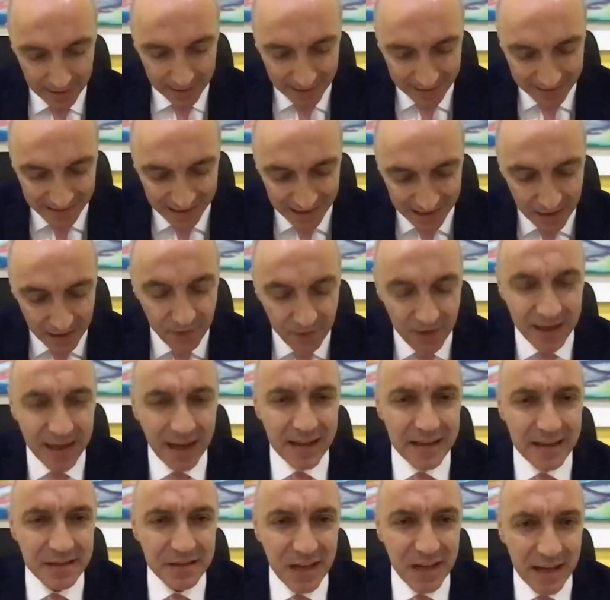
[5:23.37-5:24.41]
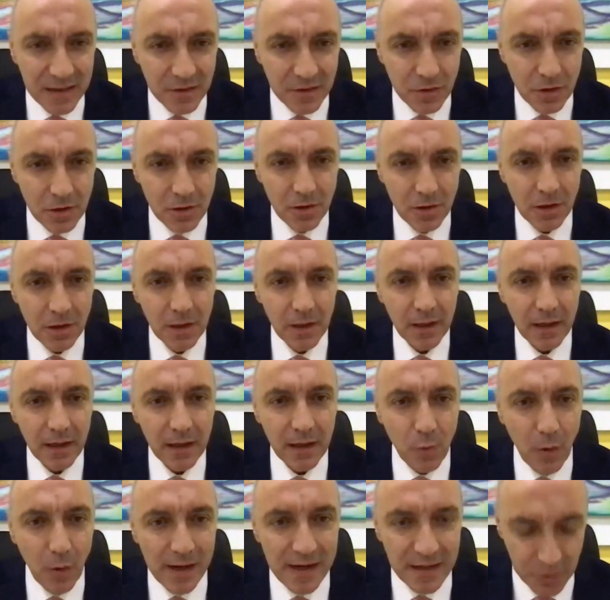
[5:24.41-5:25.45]
qué significa el centro
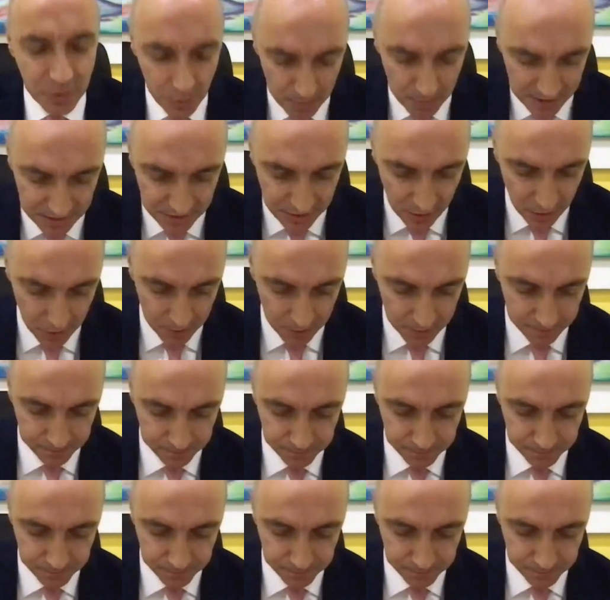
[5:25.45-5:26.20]
y cuál es su misión.